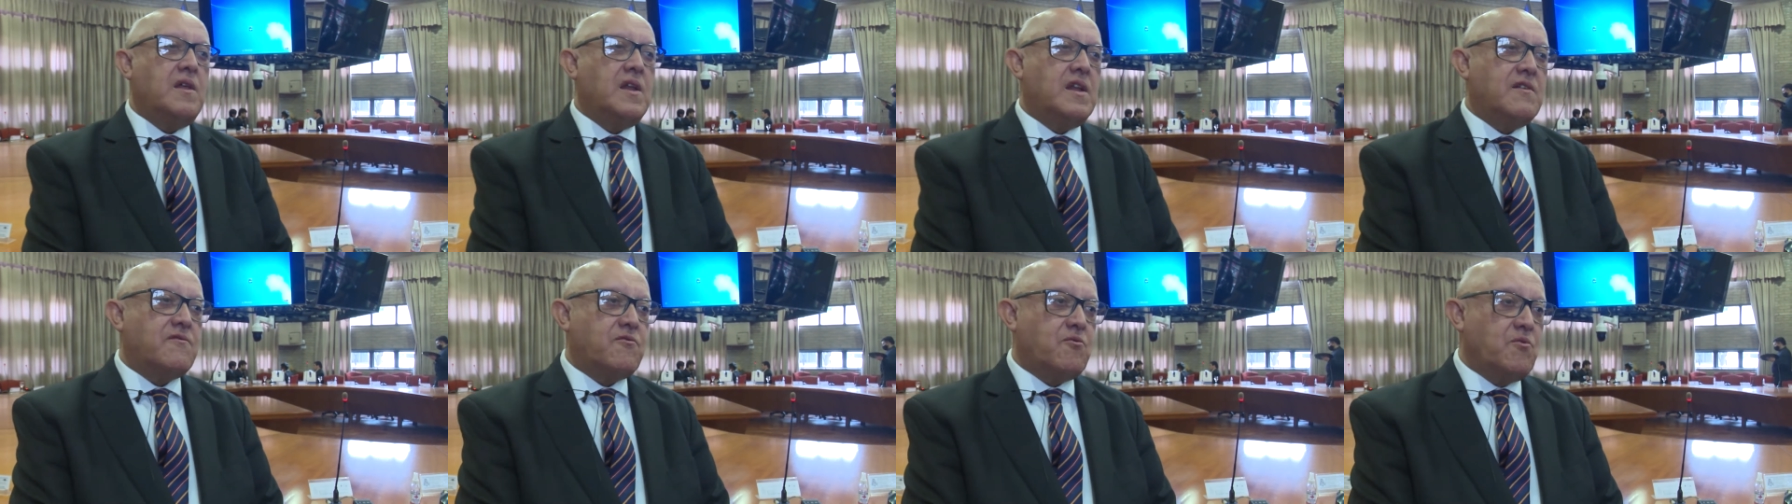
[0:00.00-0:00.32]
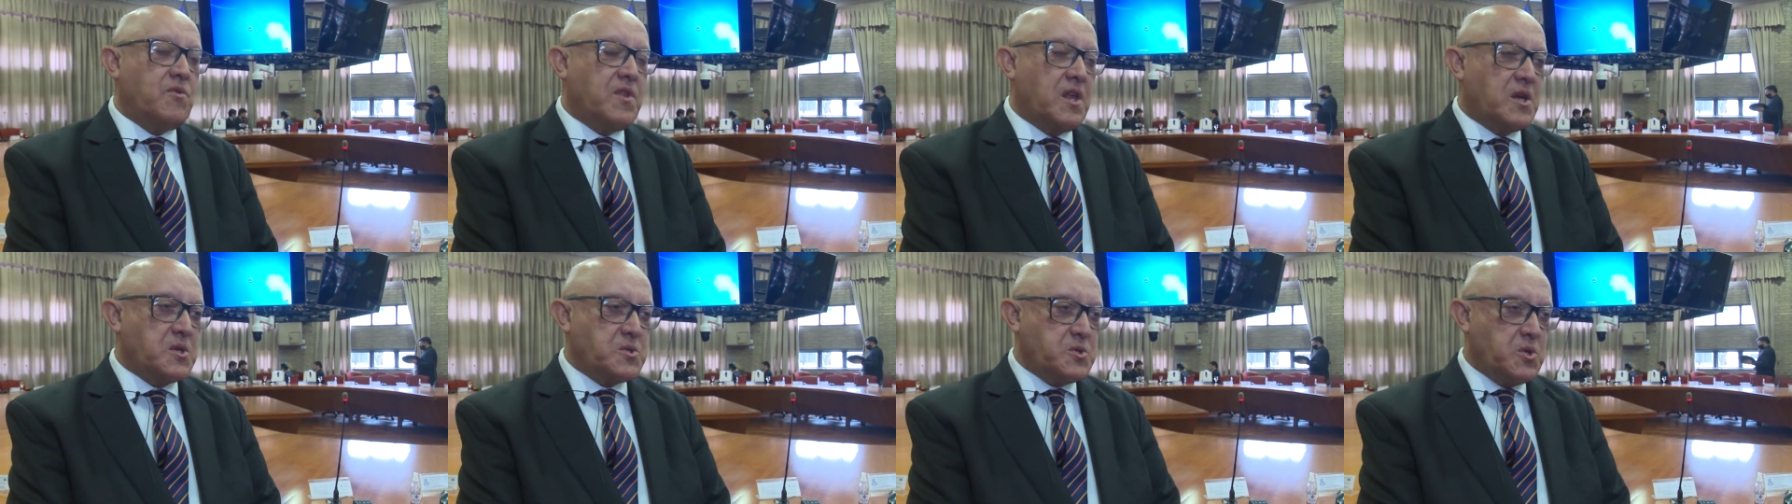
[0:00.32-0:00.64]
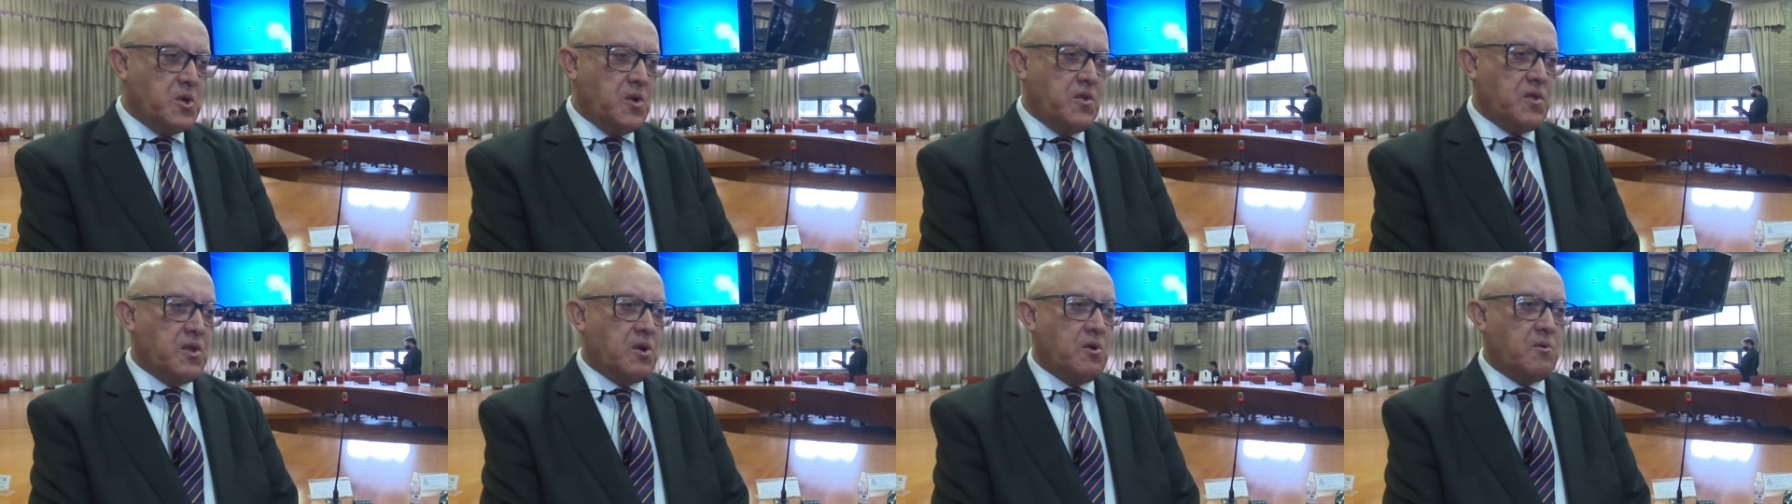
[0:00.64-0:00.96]
de la
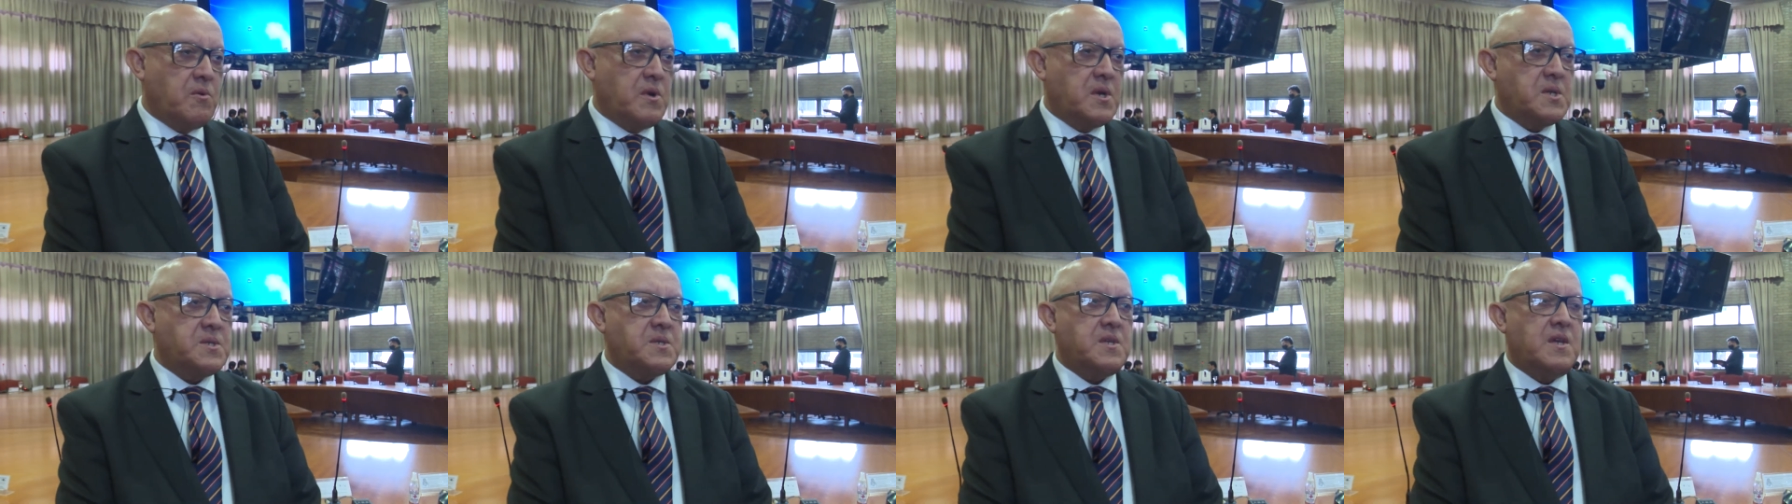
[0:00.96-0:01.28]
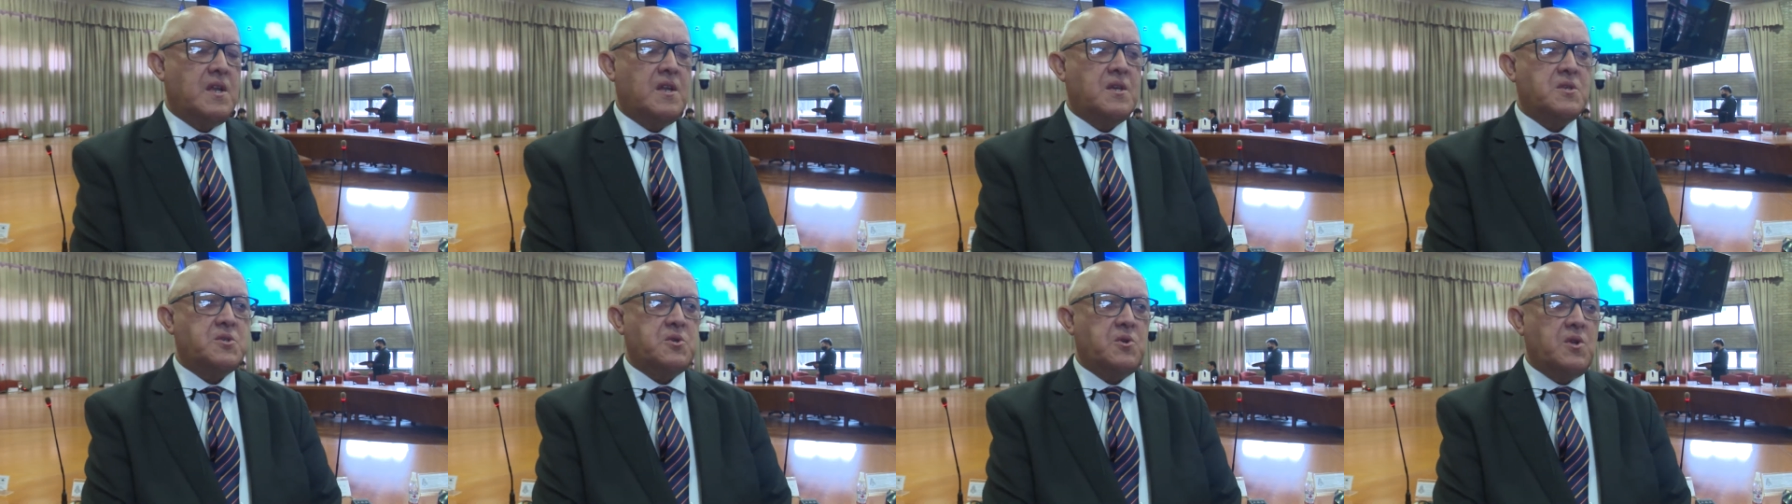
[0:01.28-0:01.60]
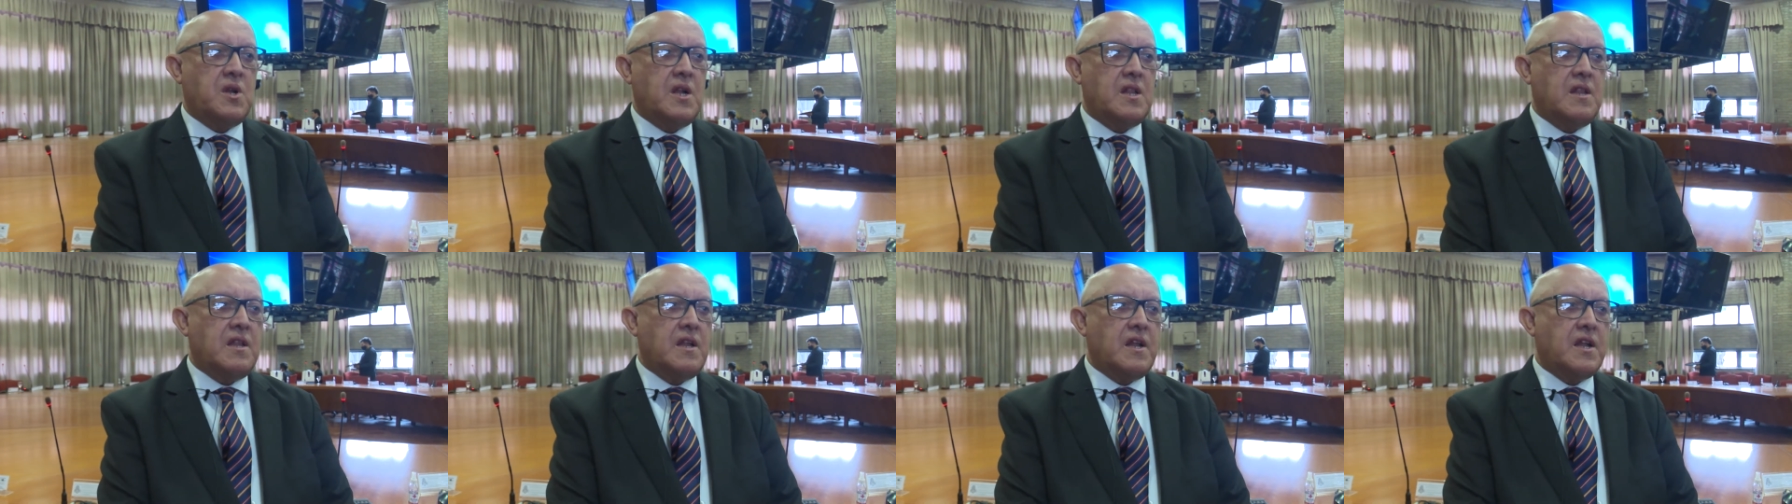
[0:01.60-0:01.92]
Fundación de la Universidad
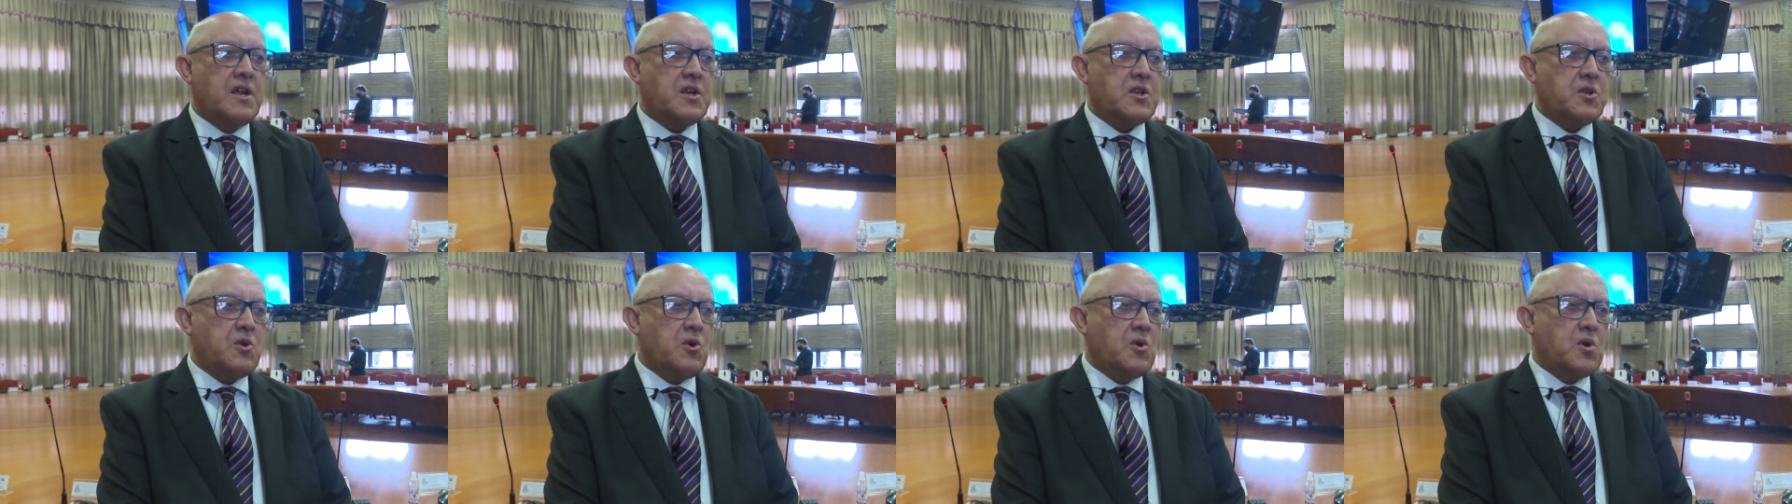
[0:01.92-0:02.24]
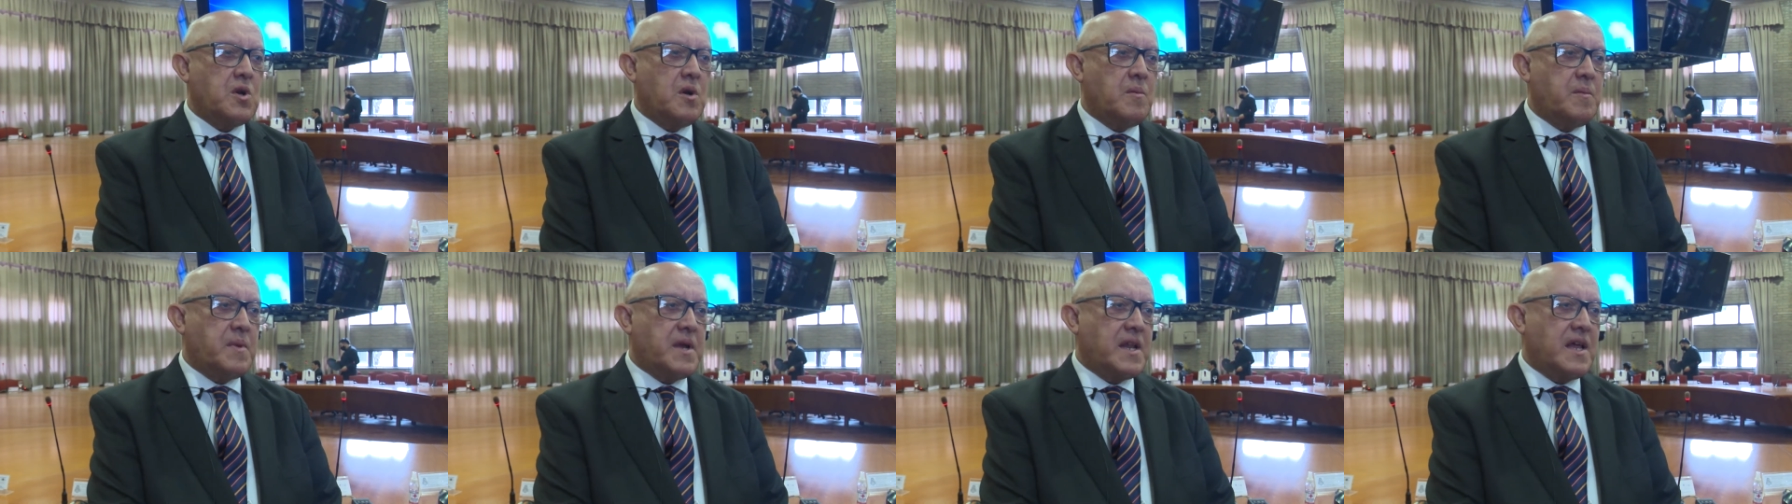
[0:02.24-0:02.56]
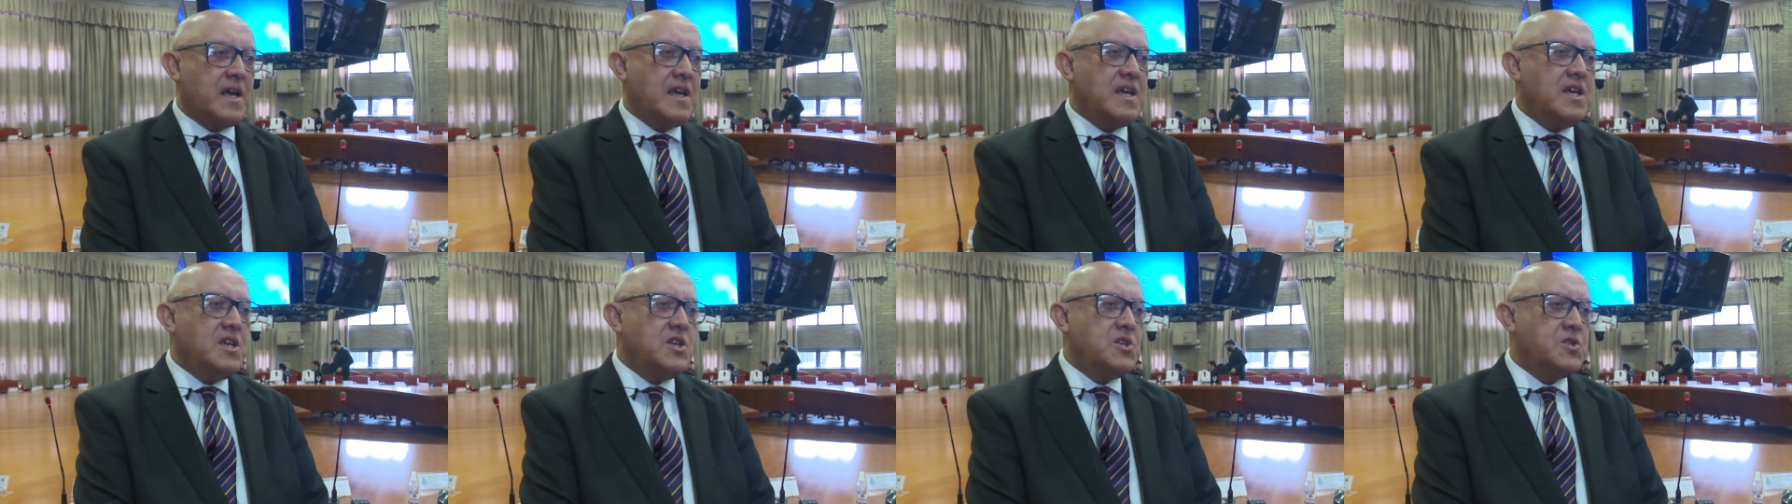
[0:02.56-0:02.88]
Nacional de La Rioja
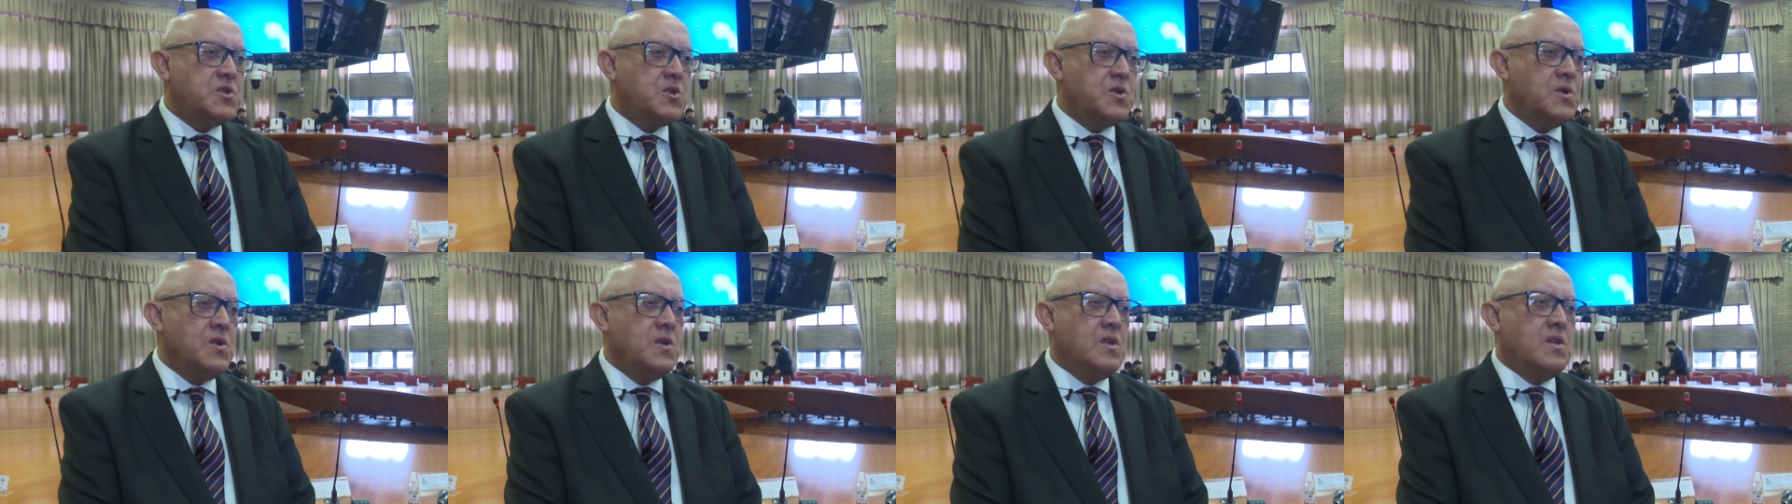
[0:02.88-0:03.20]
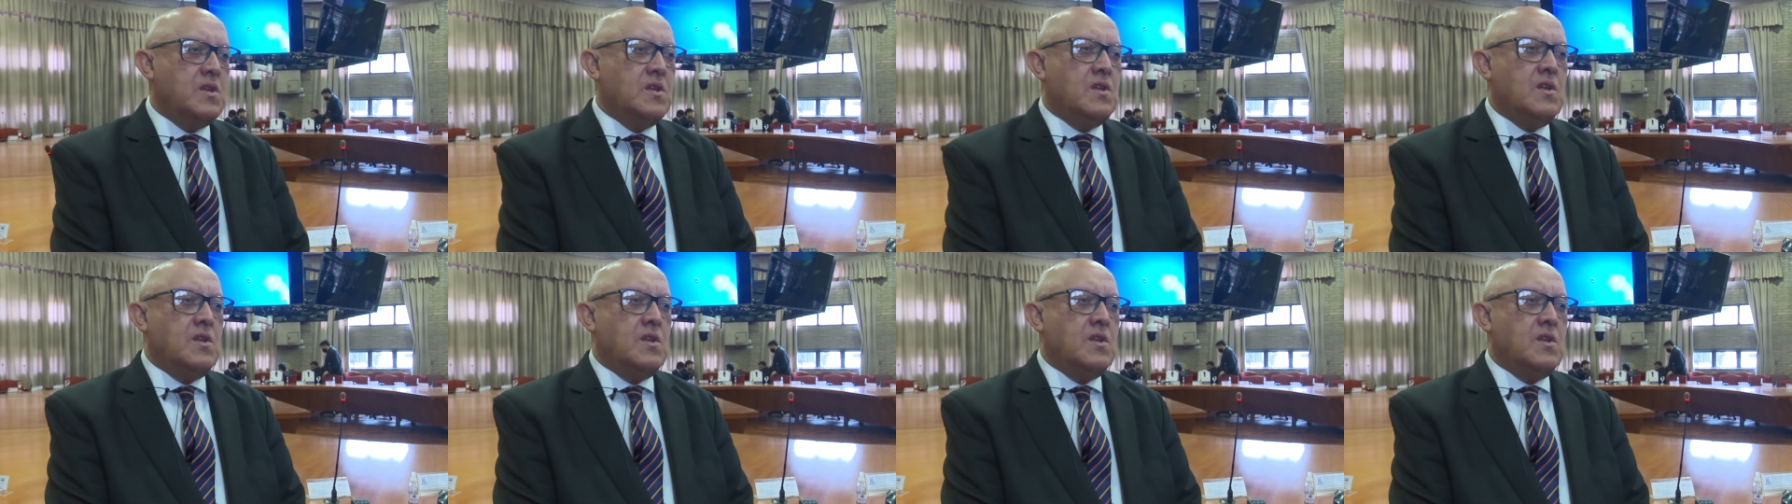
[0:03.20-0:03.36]
para ello.